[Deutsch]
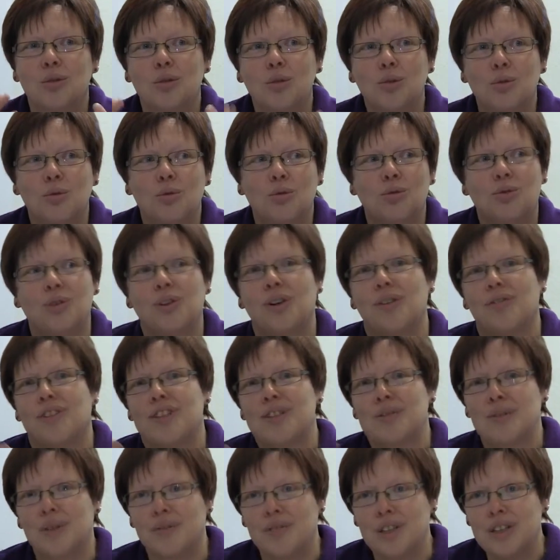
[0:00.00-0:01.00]
tun,
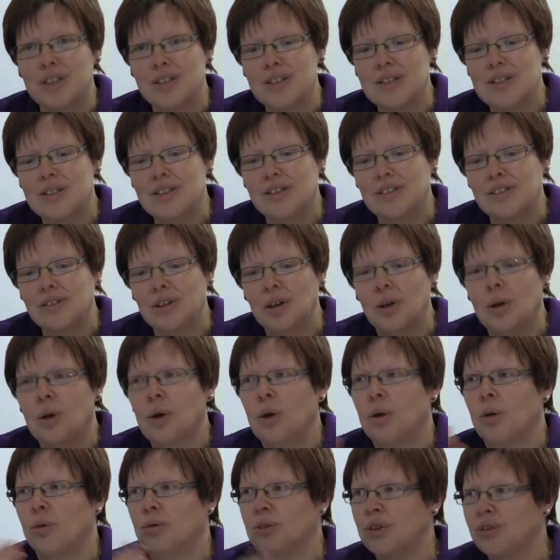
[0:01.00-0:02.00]
was wir wissen
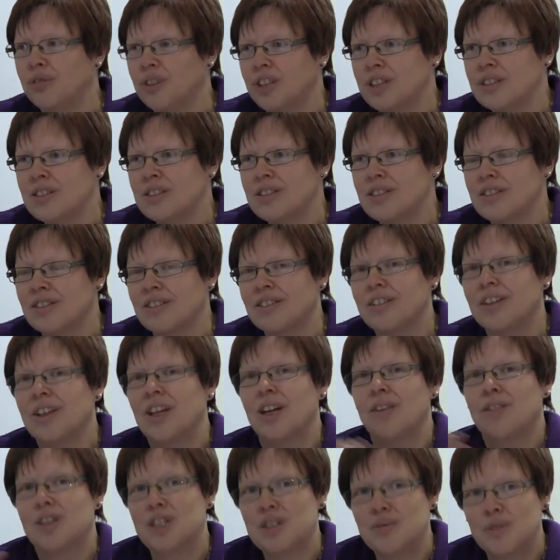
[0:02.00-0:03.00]
und wissen,
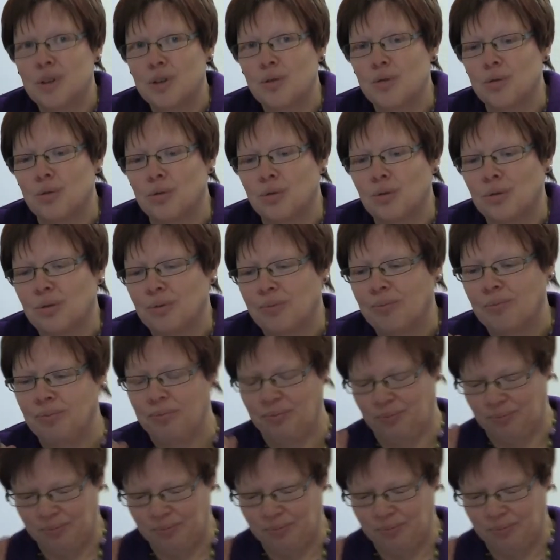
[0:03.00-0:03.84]
was wir tun.